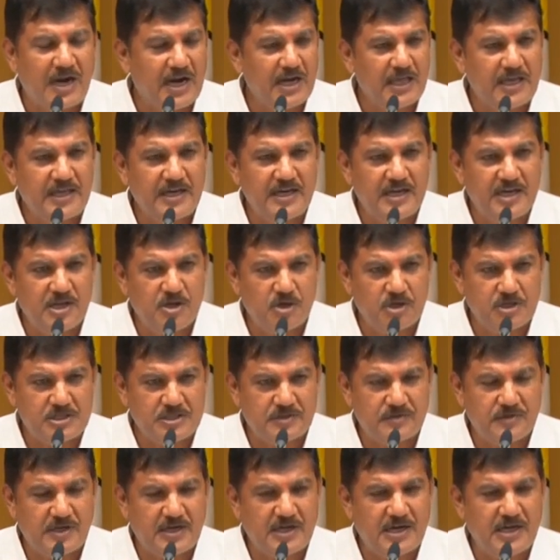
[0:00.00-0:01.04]
మంగళగిరి
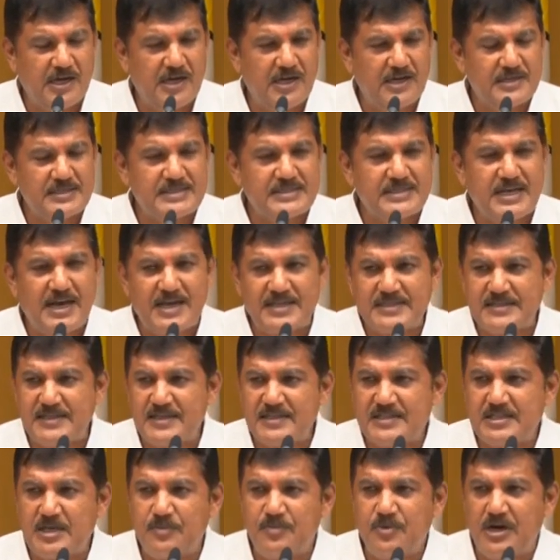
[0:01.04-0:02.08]
నియోజకవర్గ
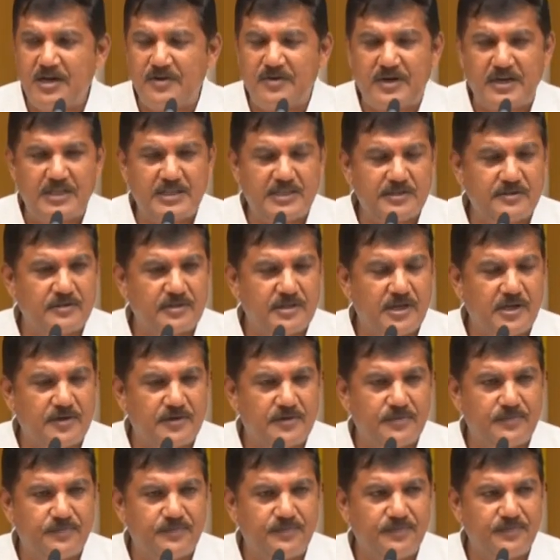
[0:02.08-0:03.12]
శాసనసభ్యుడు ఎవరైతే
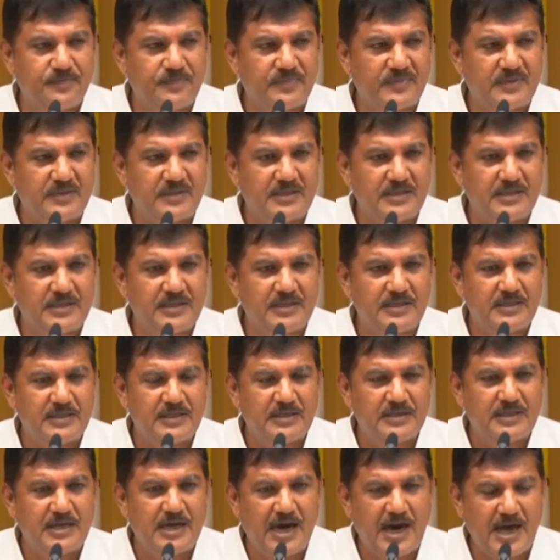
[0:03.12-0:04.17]
ఉన్నారో
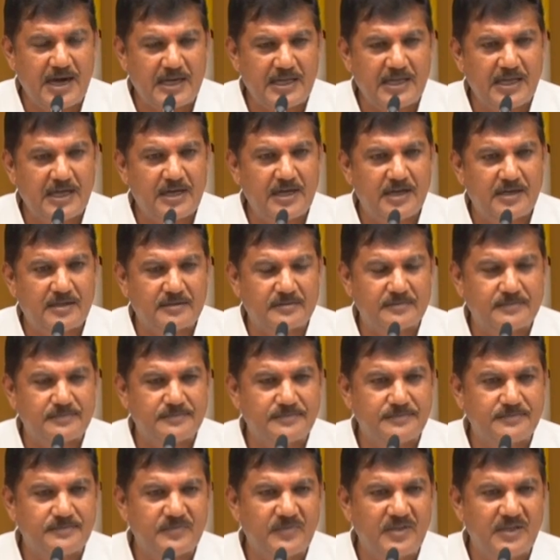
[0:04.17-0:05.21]
ఆర్కే గారు
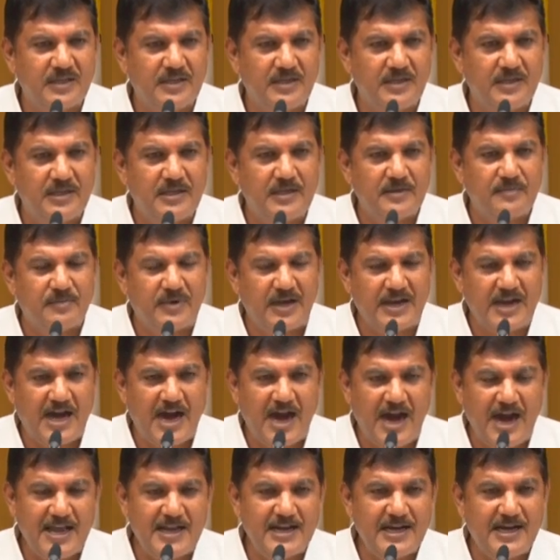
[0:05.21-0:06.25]
మరి
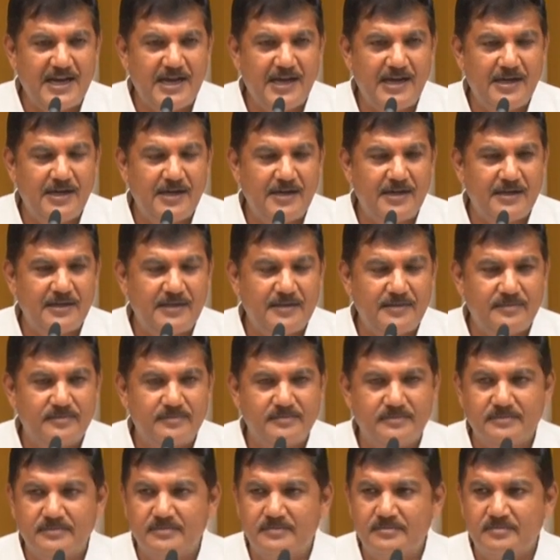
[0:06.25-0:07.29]
ఆయన
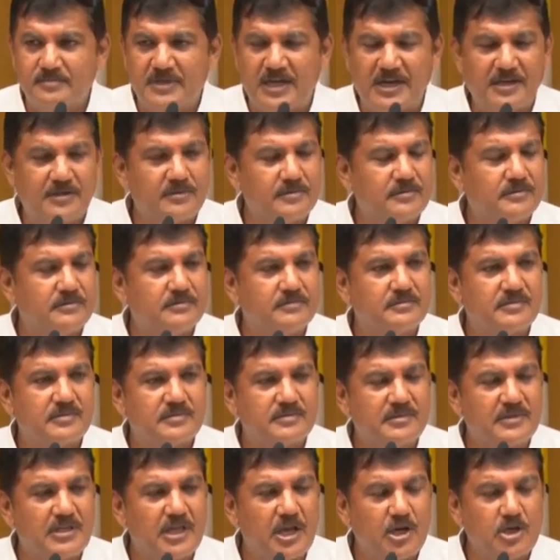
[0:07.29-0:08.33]
మనం
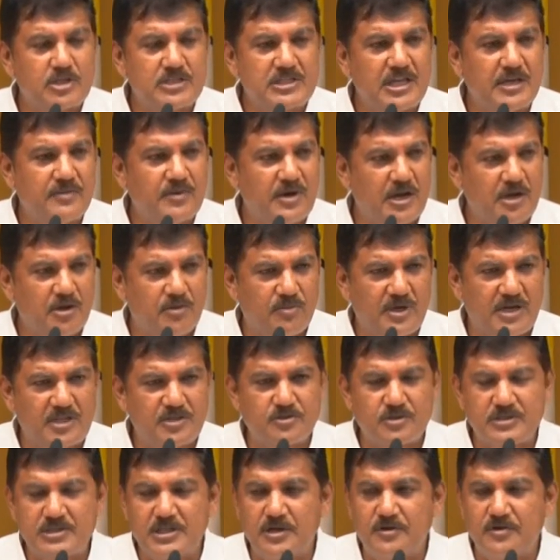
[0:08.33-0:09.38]
తెలుగు సినిమాల్లో మనం
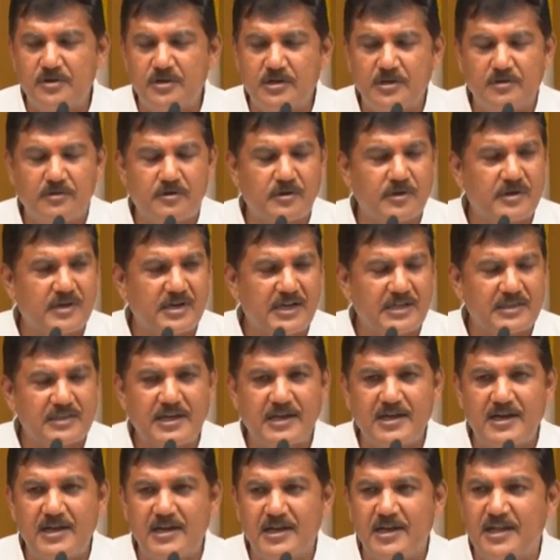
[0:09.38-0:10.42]
చూస్తూ ఉంటాం
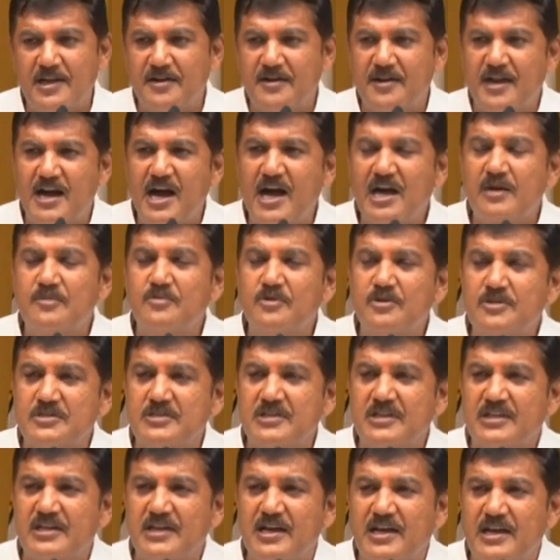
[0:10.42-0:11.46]
రక్త కన్నీరు
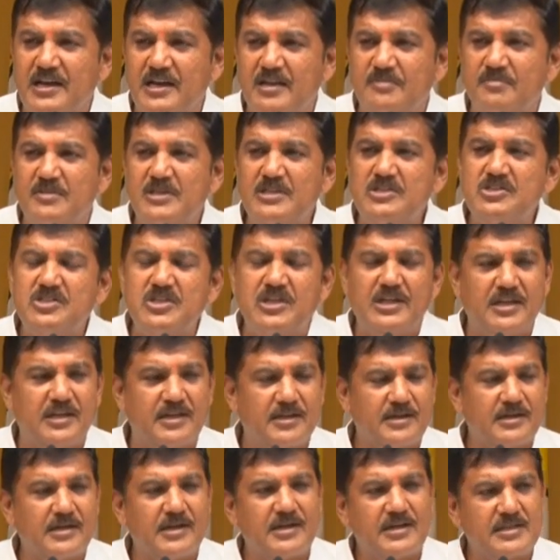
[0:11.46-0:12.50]
నాగభూషణం గారిని మించి
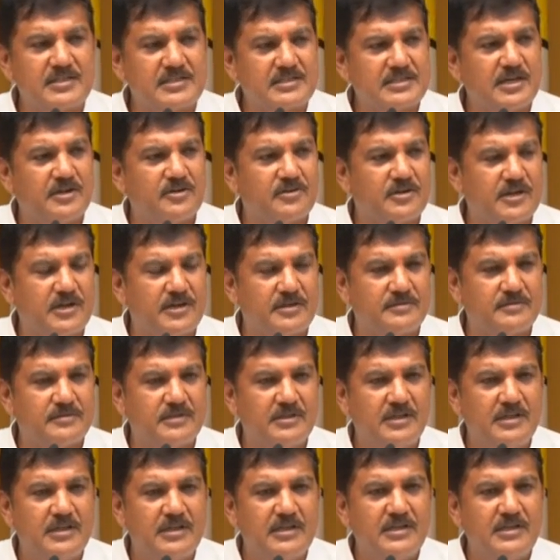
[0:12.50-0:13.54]
నటిస్తూ ఉన్నాడు